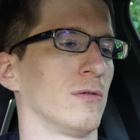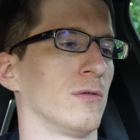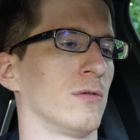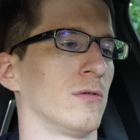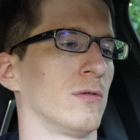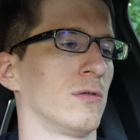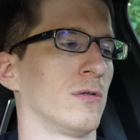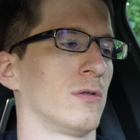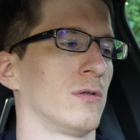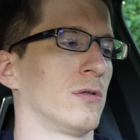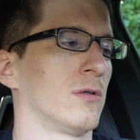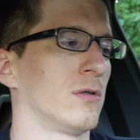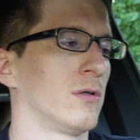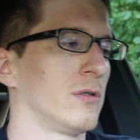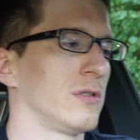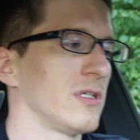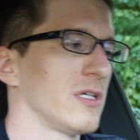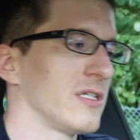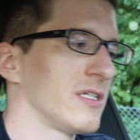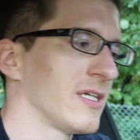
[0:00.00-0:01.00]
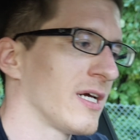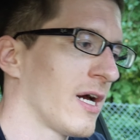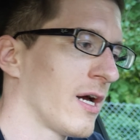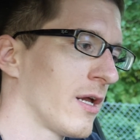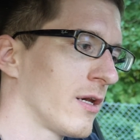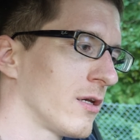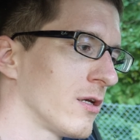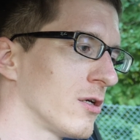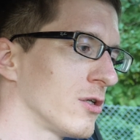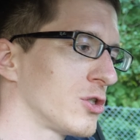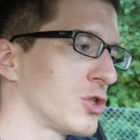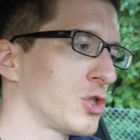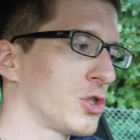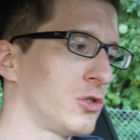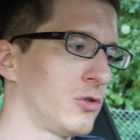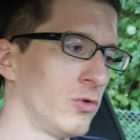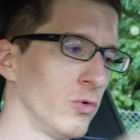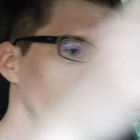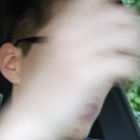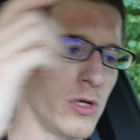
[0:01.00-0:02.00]
Und dann
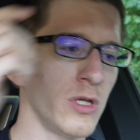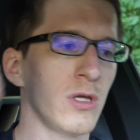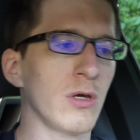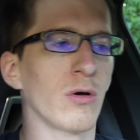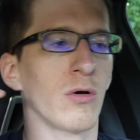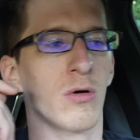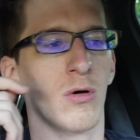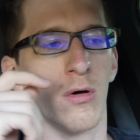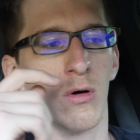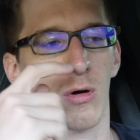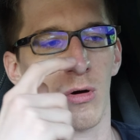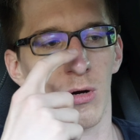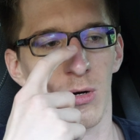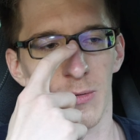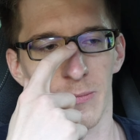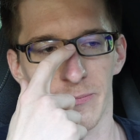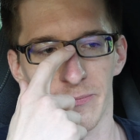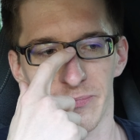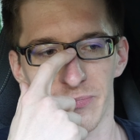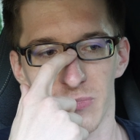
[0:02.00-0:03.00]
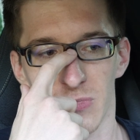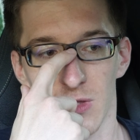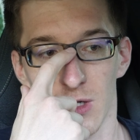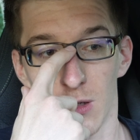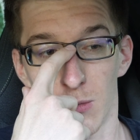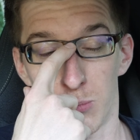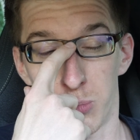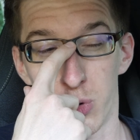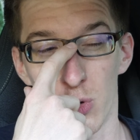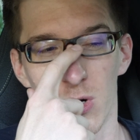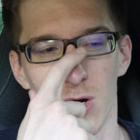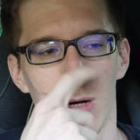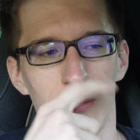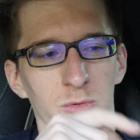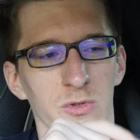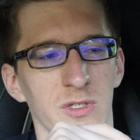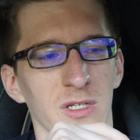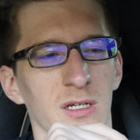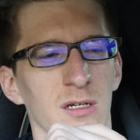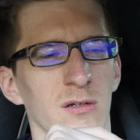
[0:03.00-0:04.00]
Studio, purer
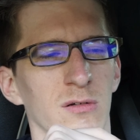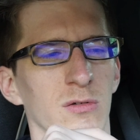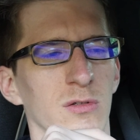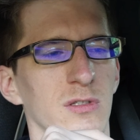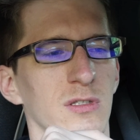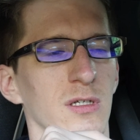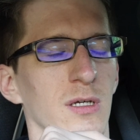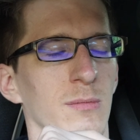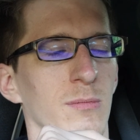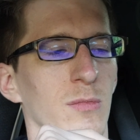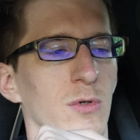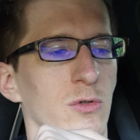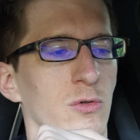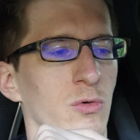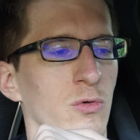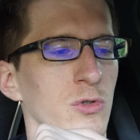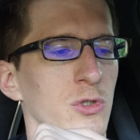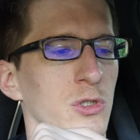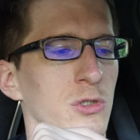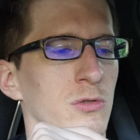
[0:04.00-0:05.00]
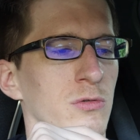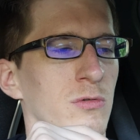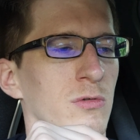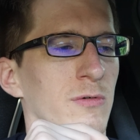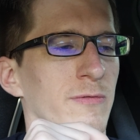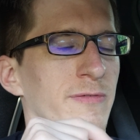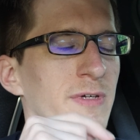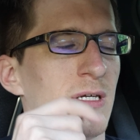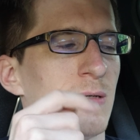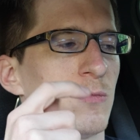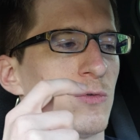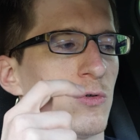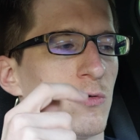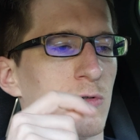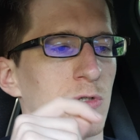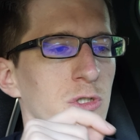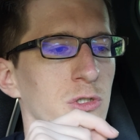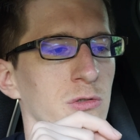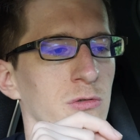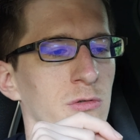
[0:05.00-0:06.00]
Musikgenuss im Tonstudio, wie im
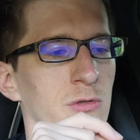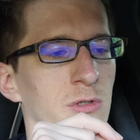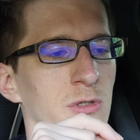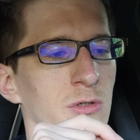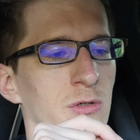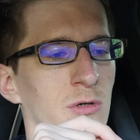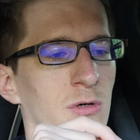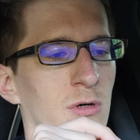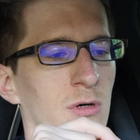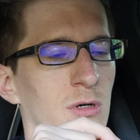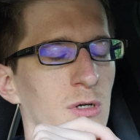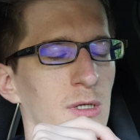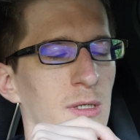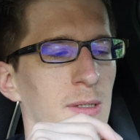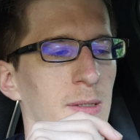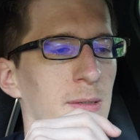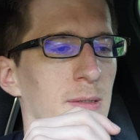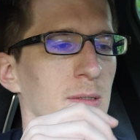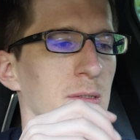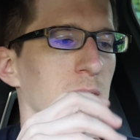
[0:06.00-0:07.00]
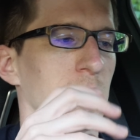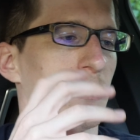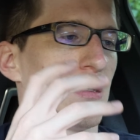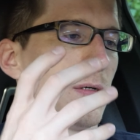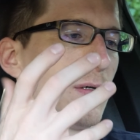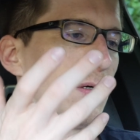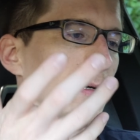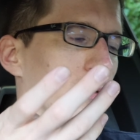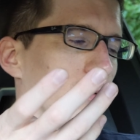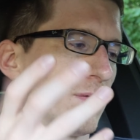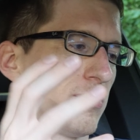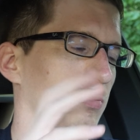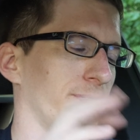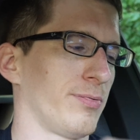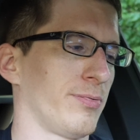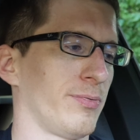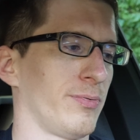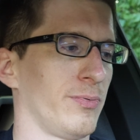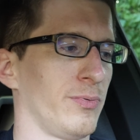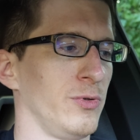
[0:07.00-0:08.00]
Tonstudio.
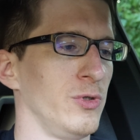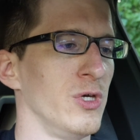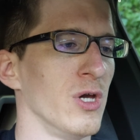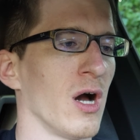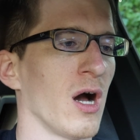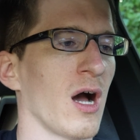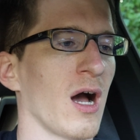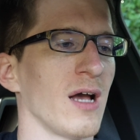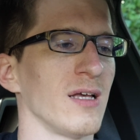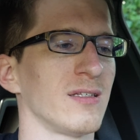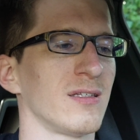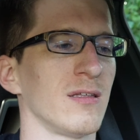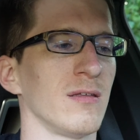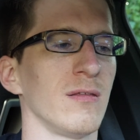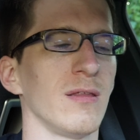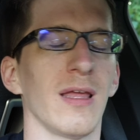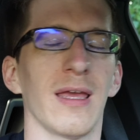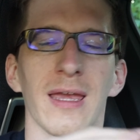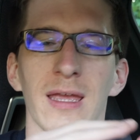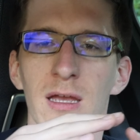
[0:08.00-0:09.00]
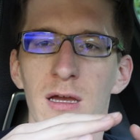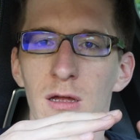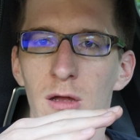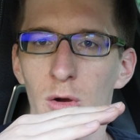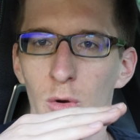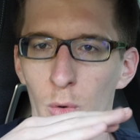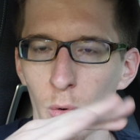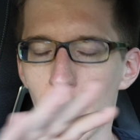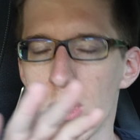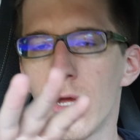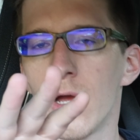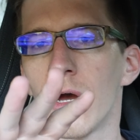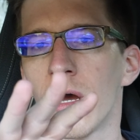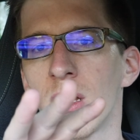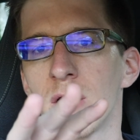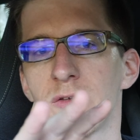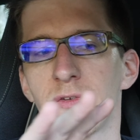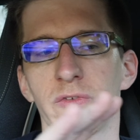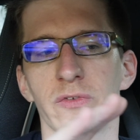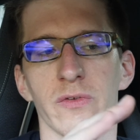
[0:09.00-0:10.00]
Ja, ist ein eher
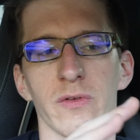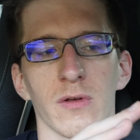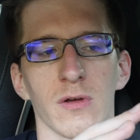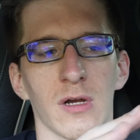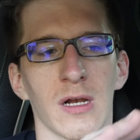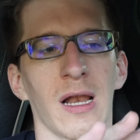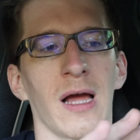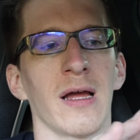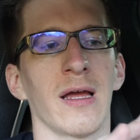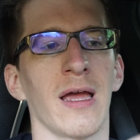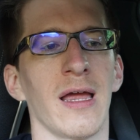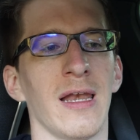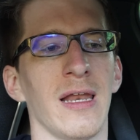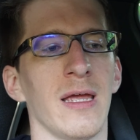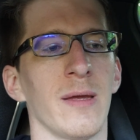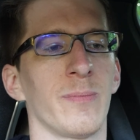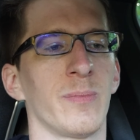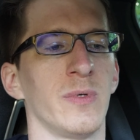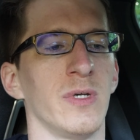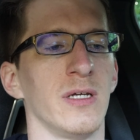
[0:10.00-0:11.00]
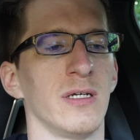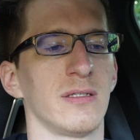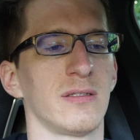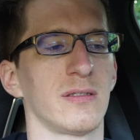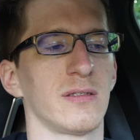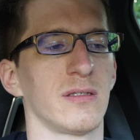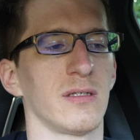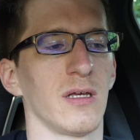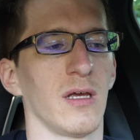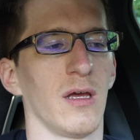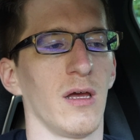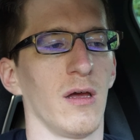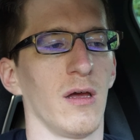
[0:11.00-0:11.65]
ruhigeres Klangerlebnis